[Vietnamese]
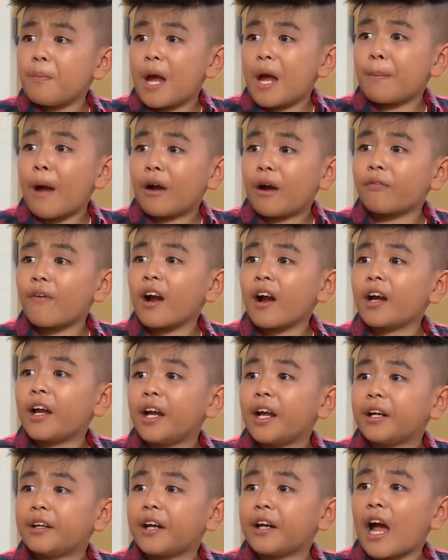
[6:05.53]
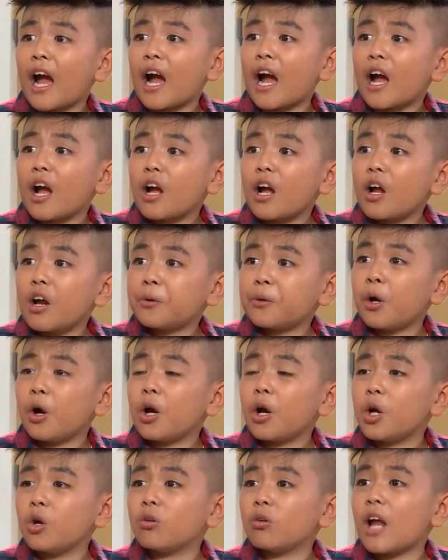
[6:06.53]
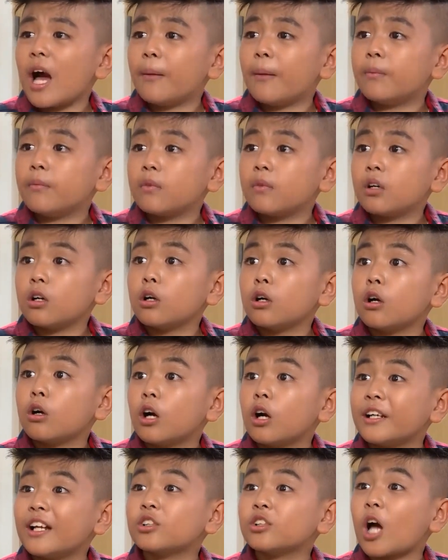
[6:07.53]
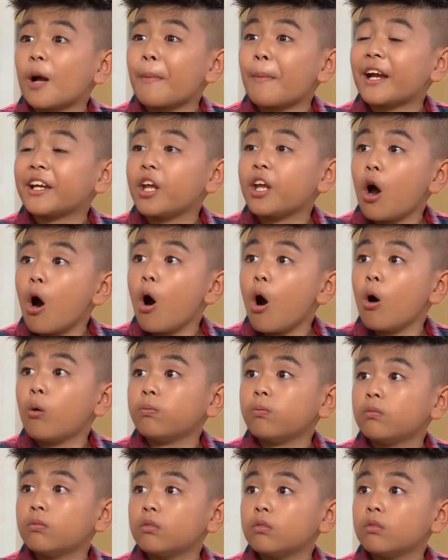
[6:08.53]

mẹ bạn phát hiện ra rồi hiểu lầm rồi gọi điện thoại mang vốn